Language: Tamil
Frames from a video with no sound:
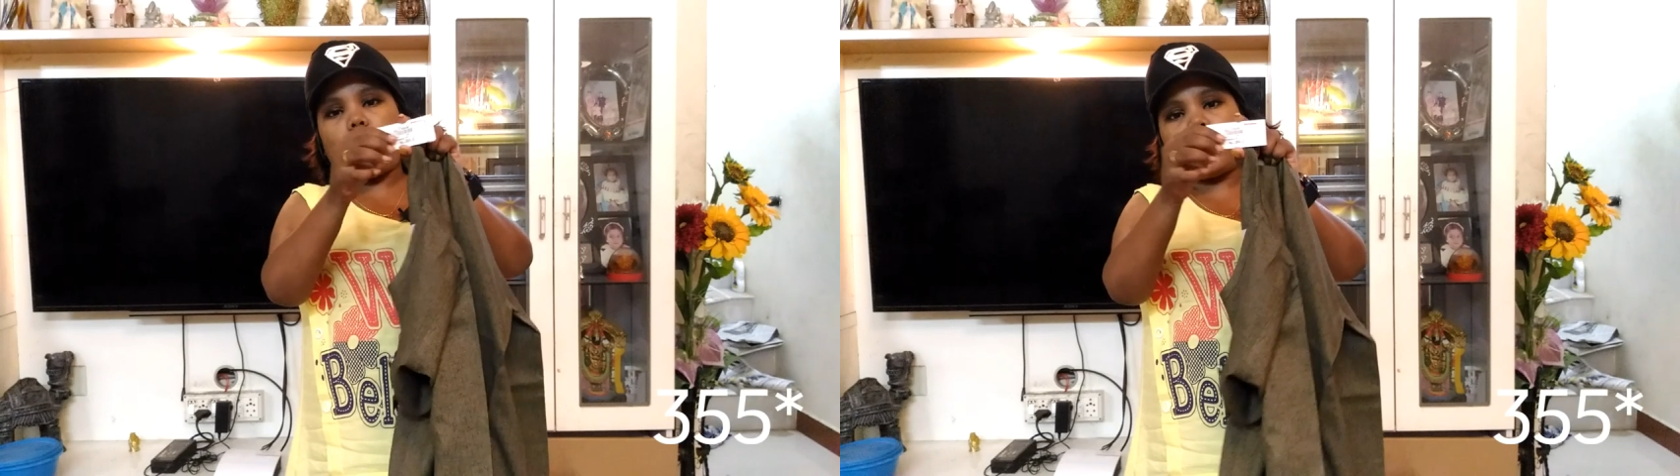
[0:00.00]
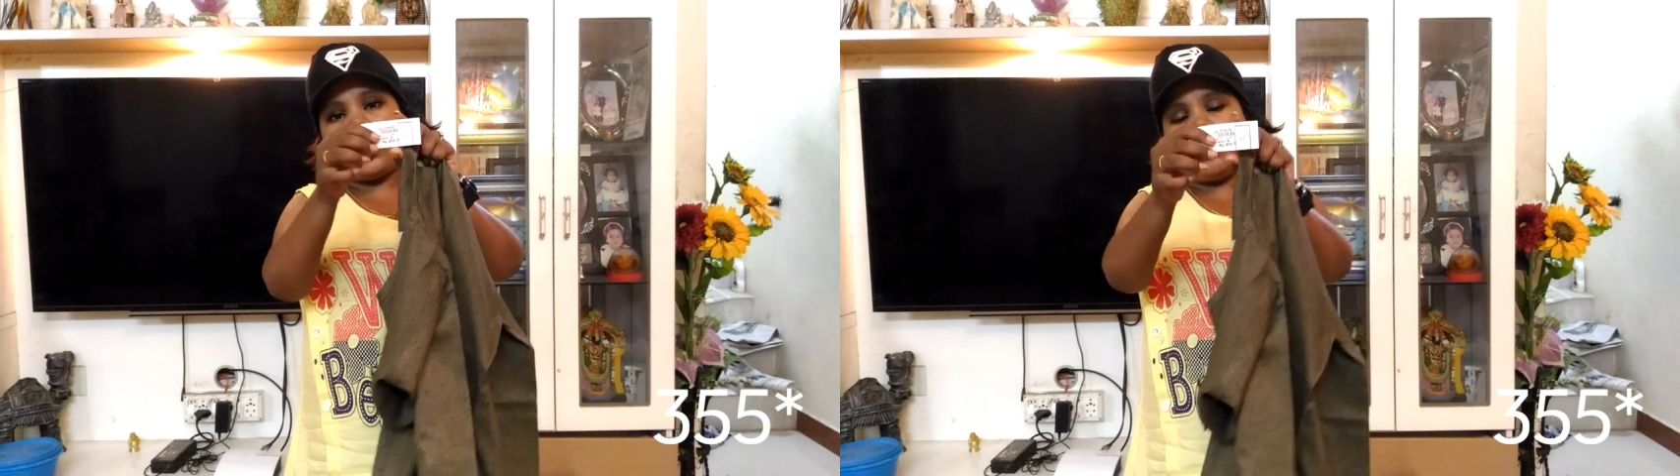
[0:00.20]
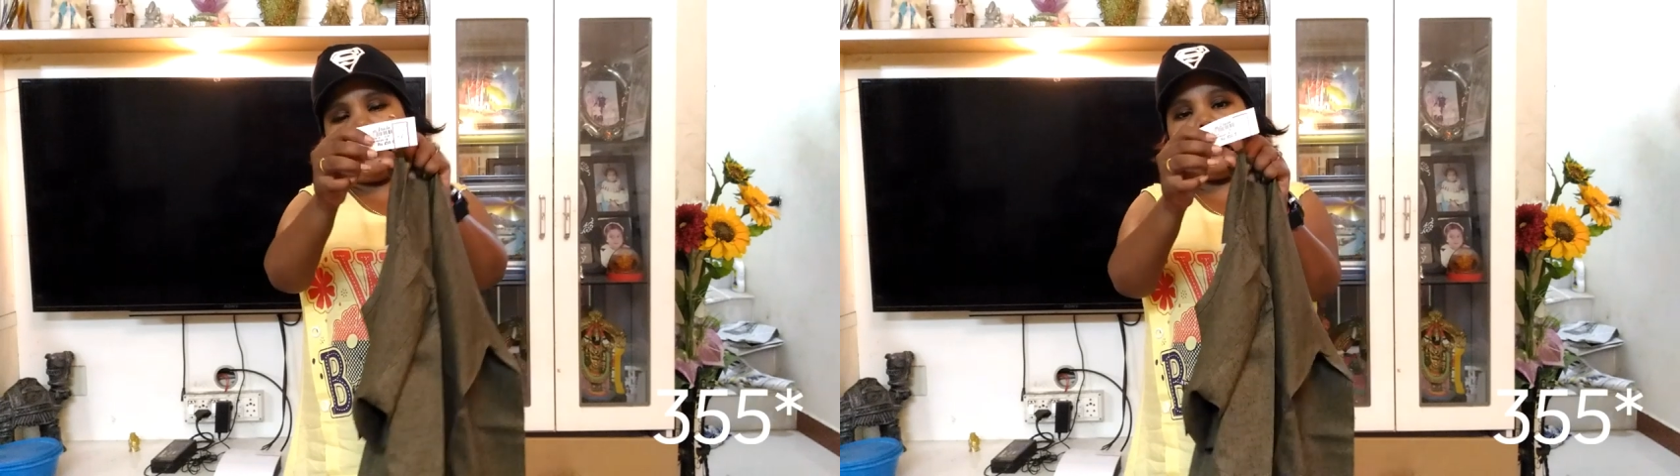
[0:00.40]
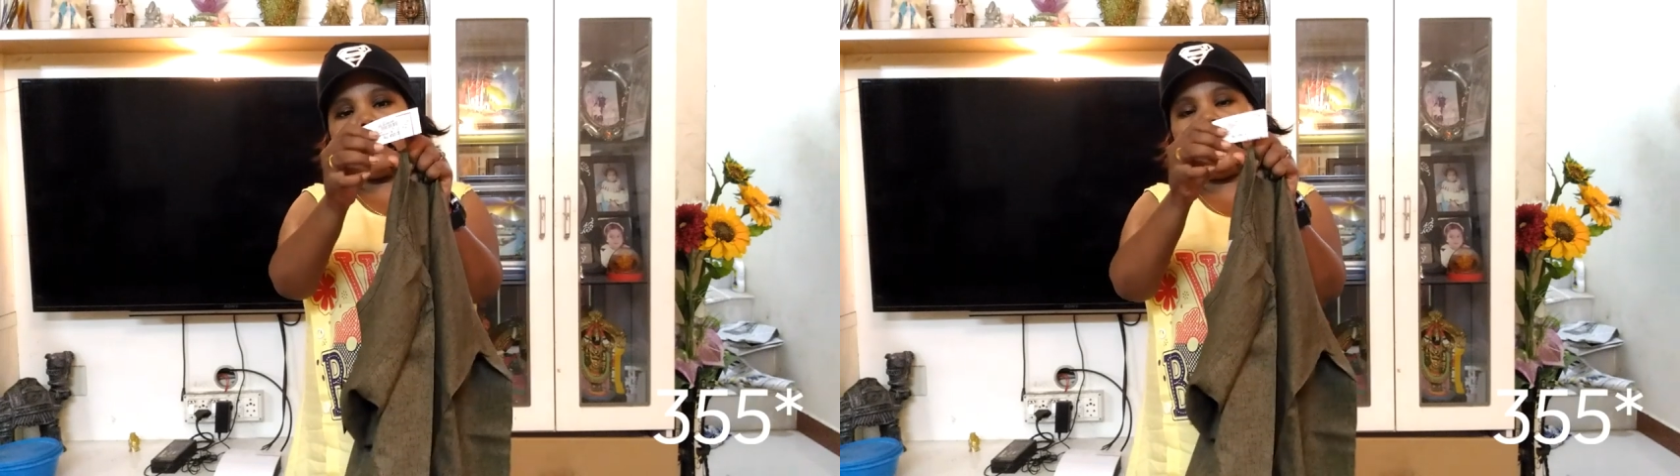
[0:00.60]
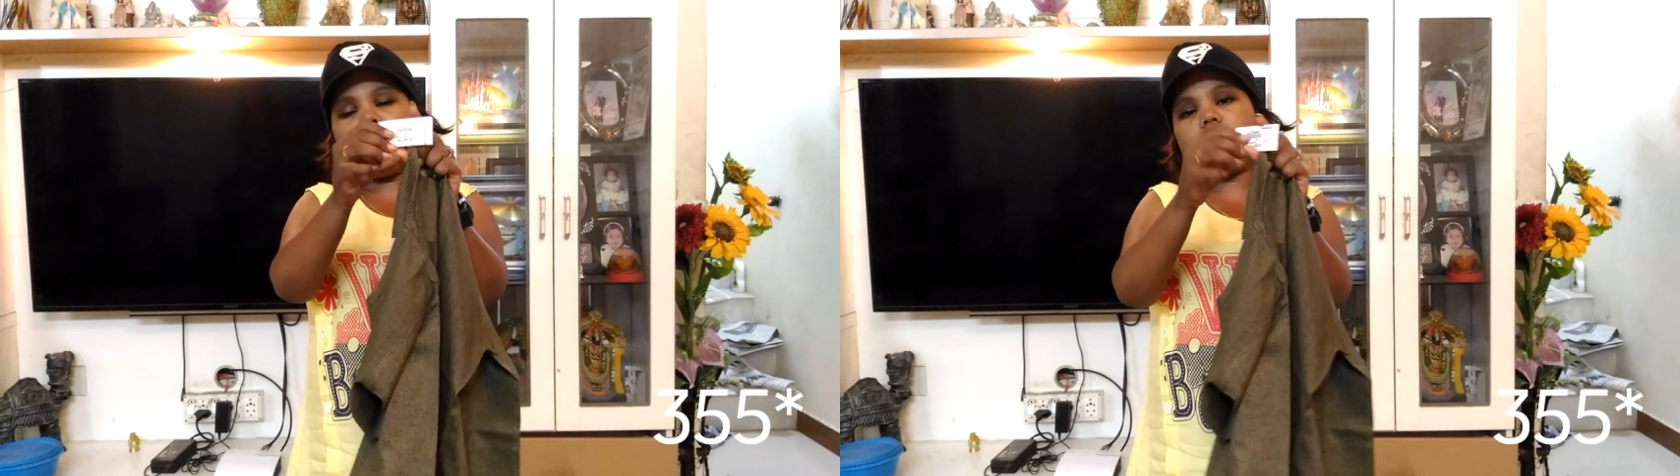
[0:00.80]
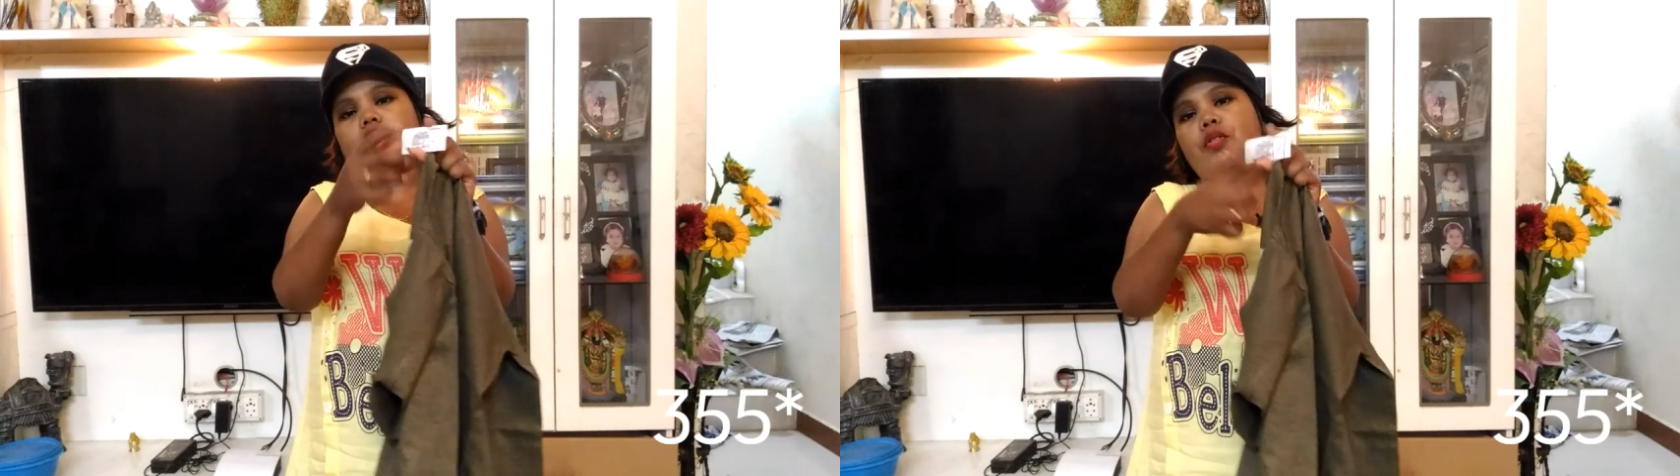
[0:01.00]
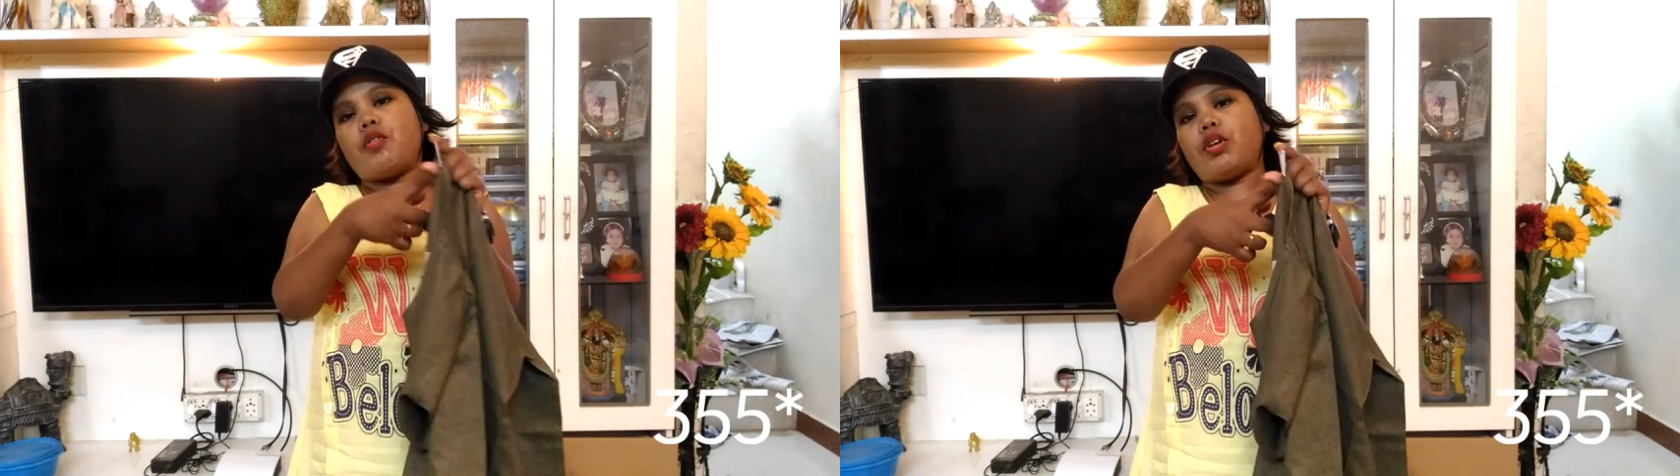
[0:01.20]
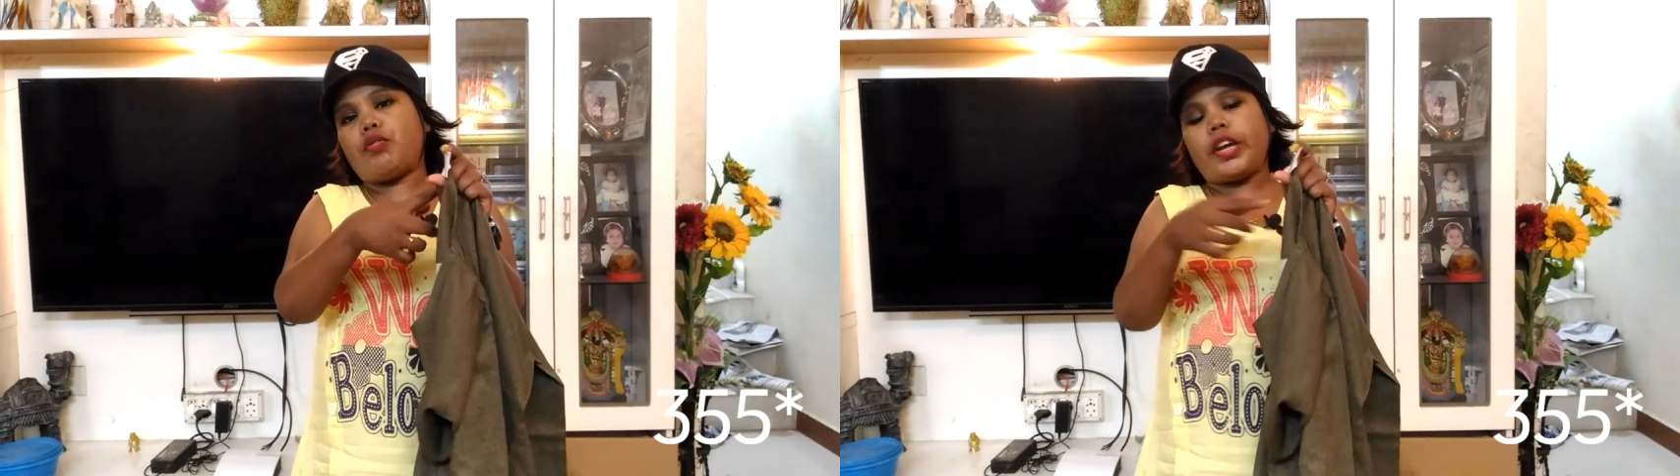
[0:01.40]
ஃபோர் தேர்ட்டி ருபீஸ் உள்ளது த்ரீ
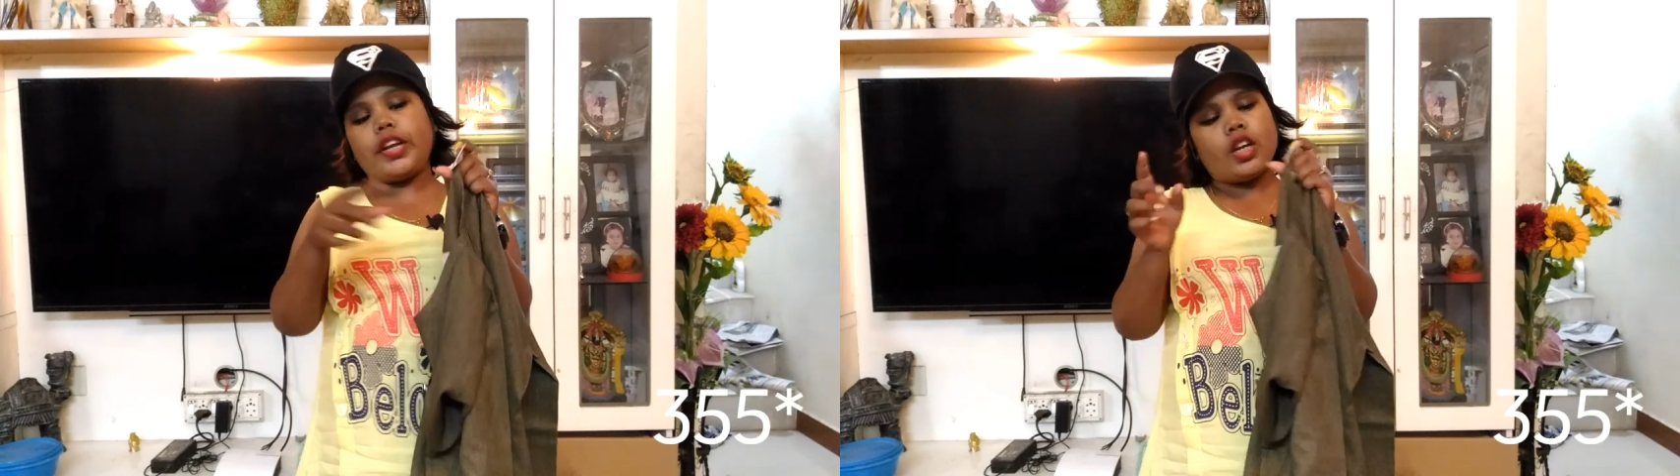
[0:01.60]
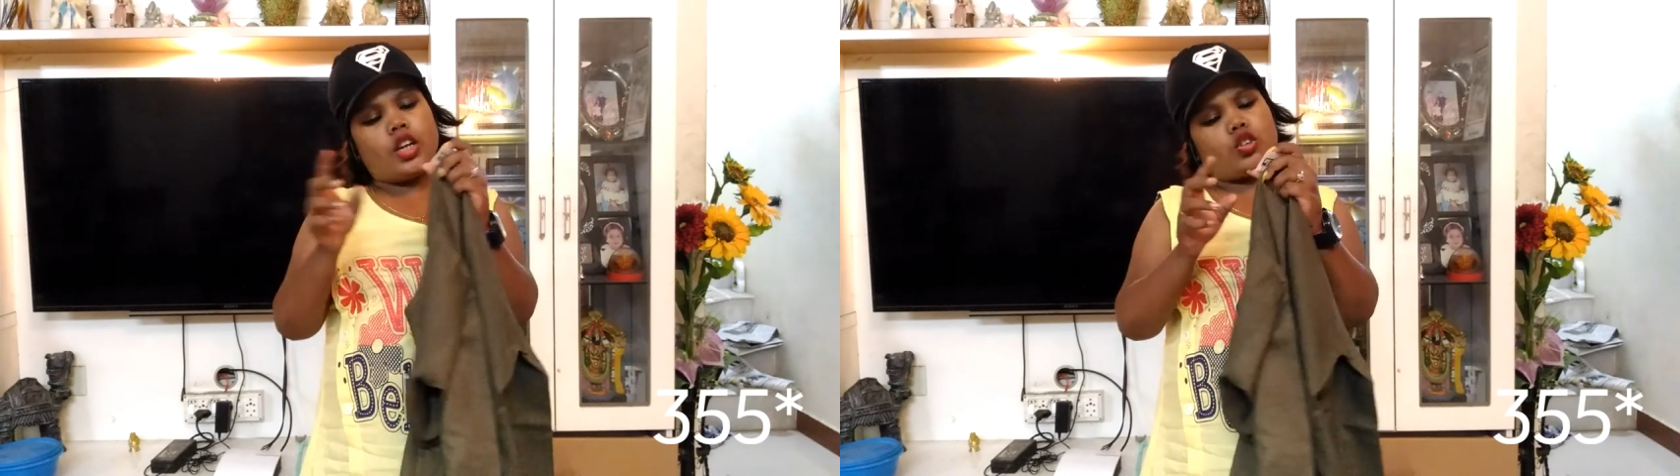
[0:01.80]
ஃபிஃப்டி ஃபைவ்